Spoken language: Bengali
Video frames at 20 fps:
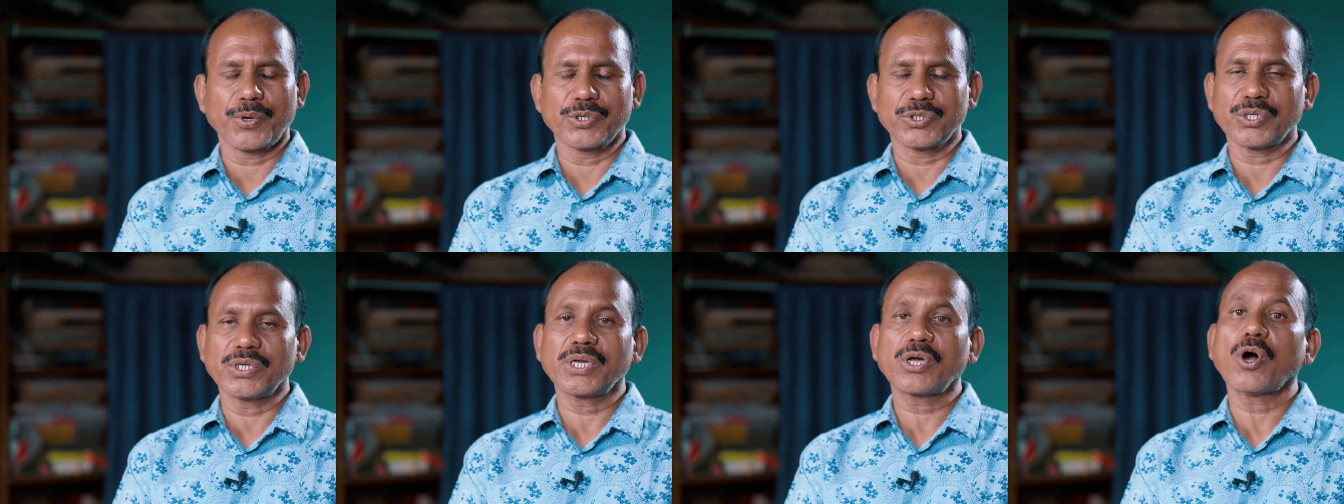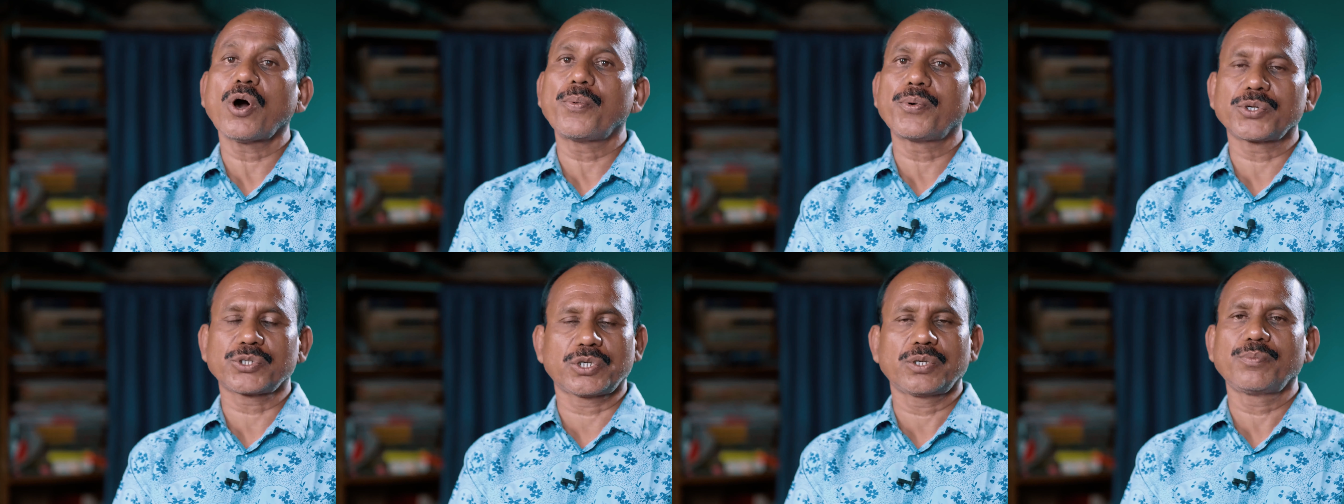প্রয়োজনকে
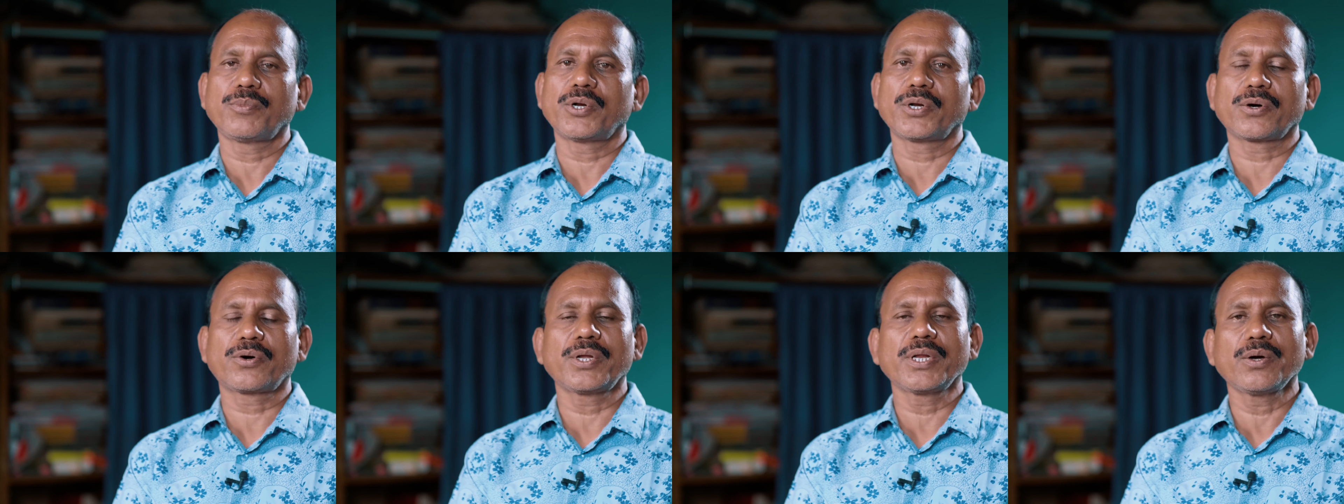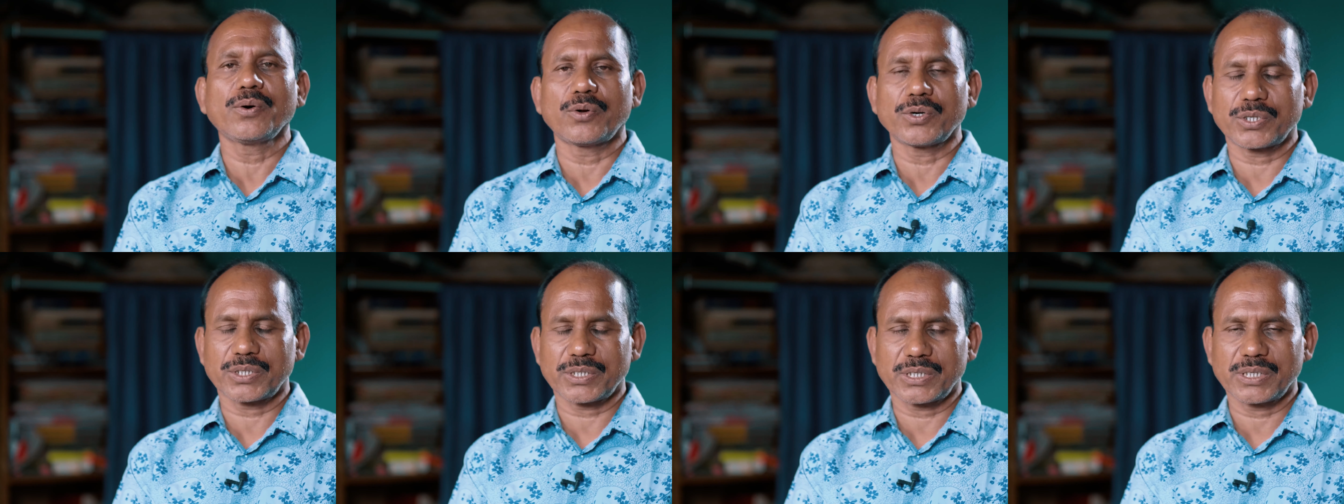অপ্রয়োজন মনে করি
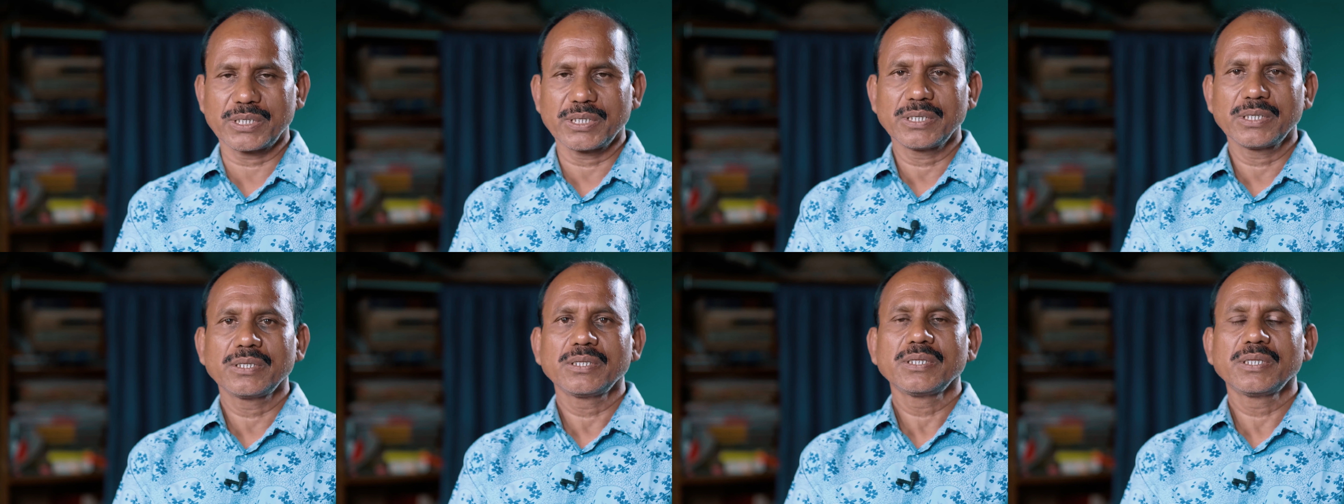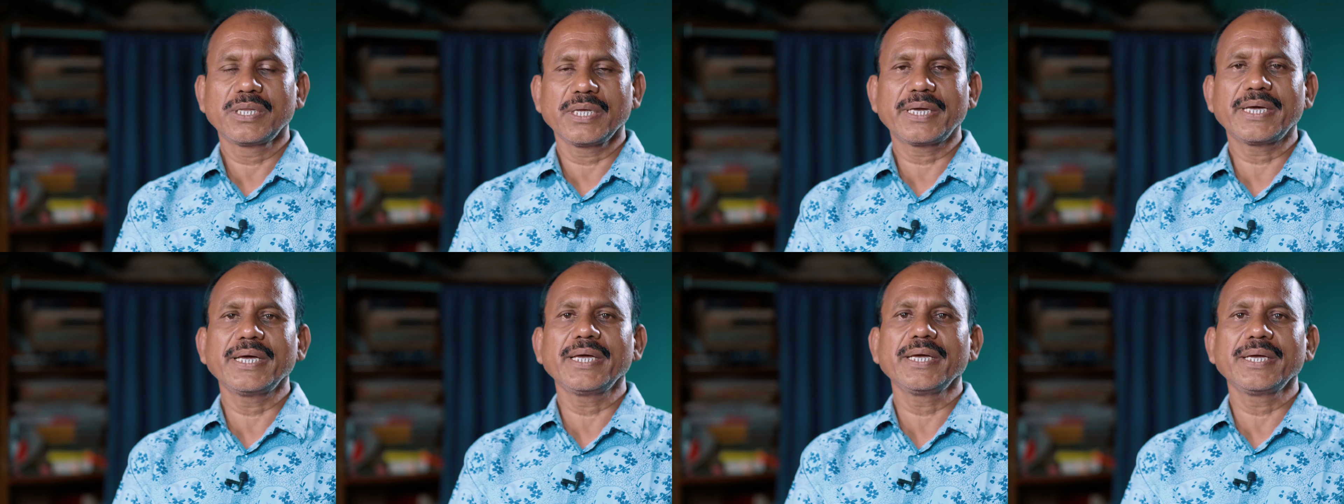ওর
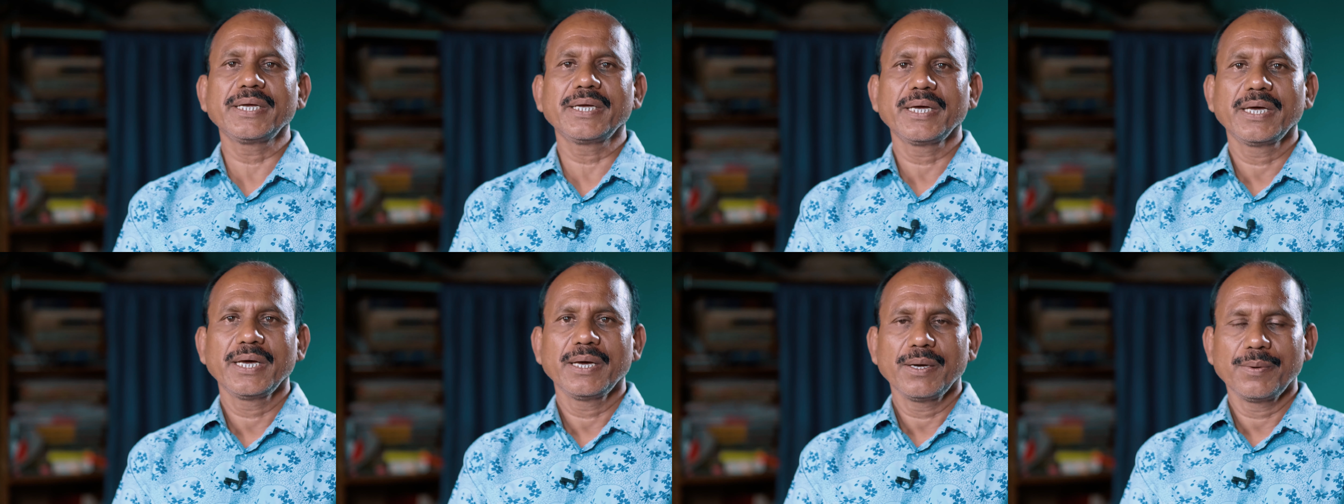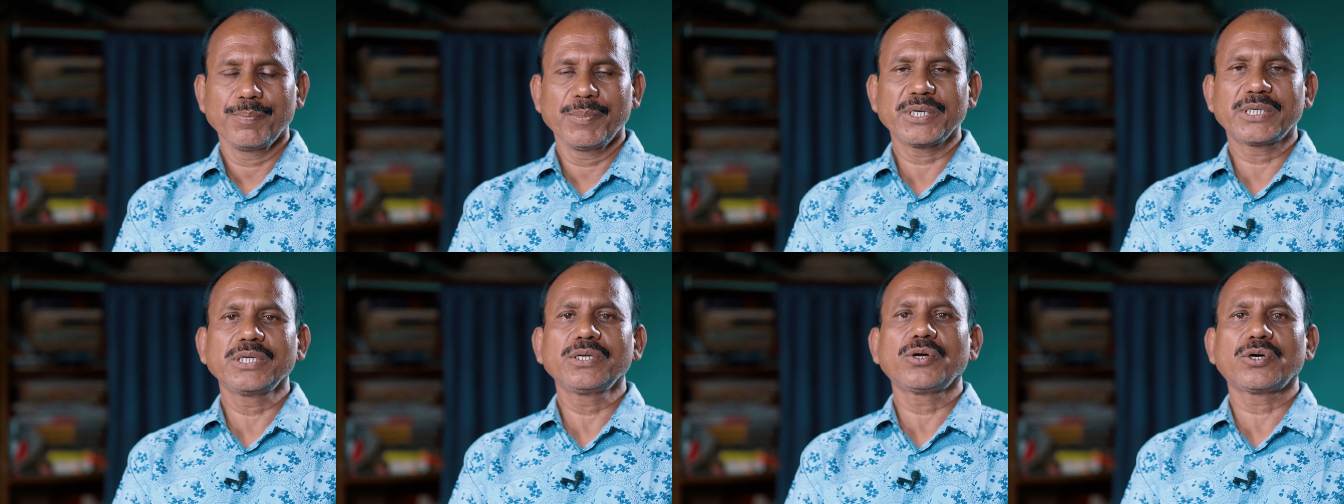দিকেই
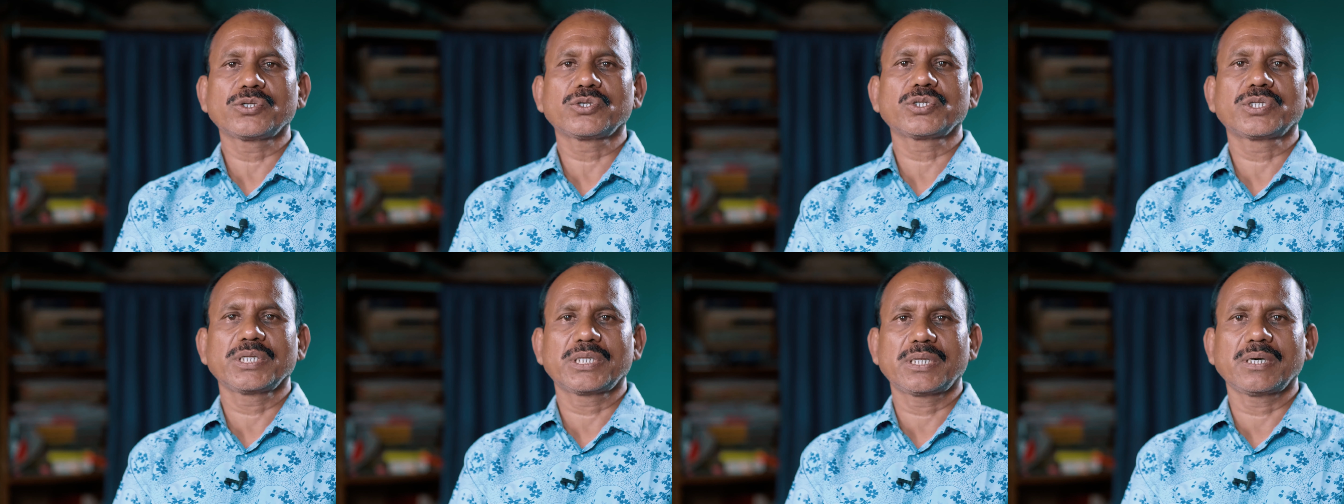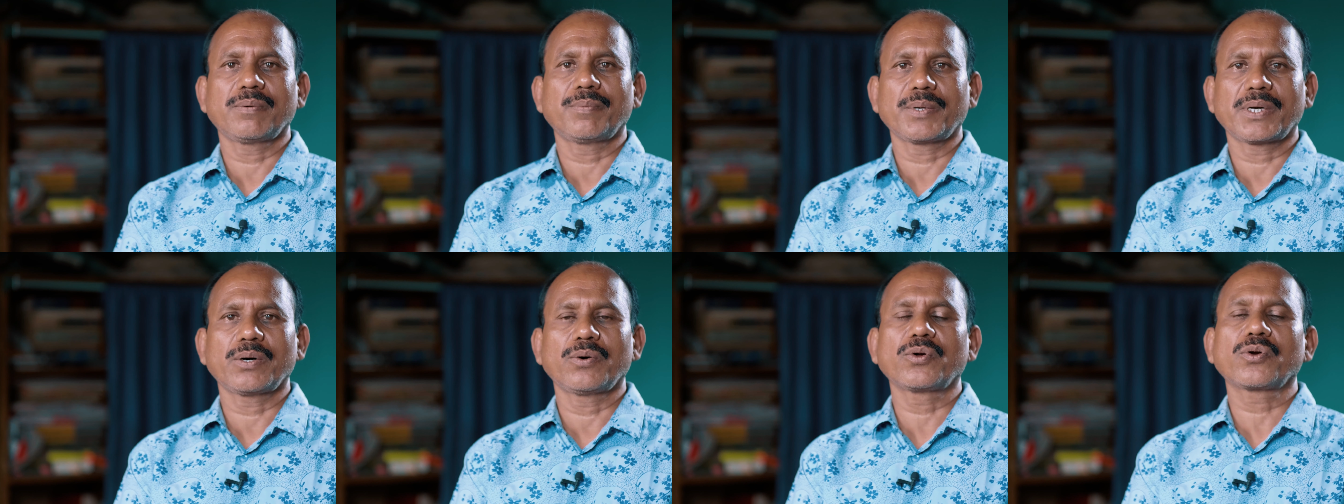বেশি নজর দিতাম
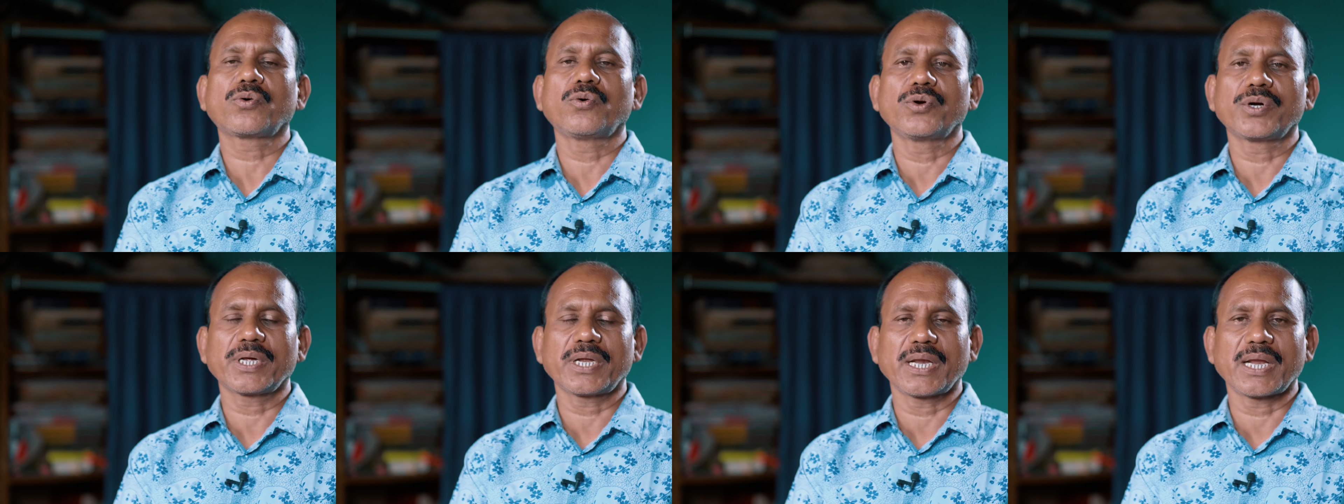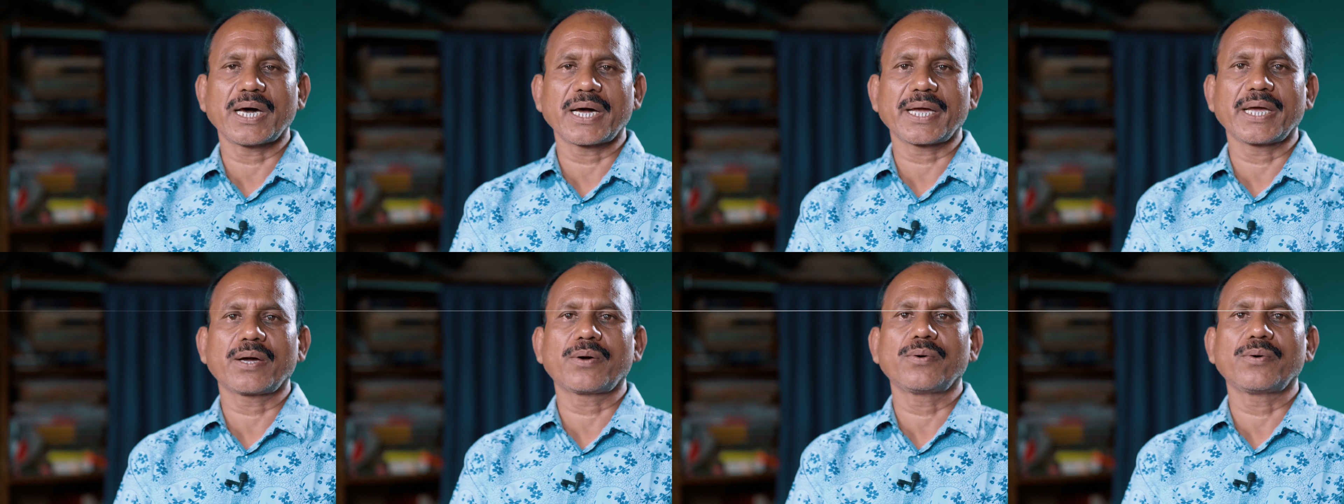আমরা ওর কোনটা লাগে